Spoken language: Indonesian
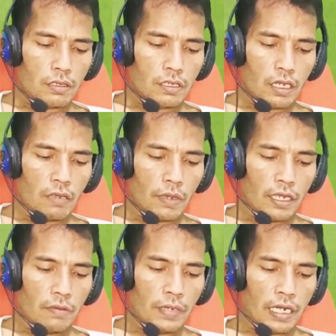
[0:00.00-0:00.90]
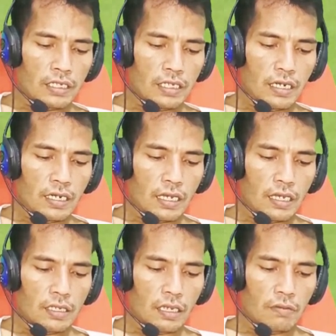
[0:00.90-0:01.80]
saya pakai berhasil ya
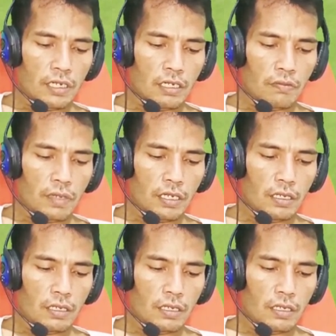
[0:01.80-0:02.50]
sahabat-sahabat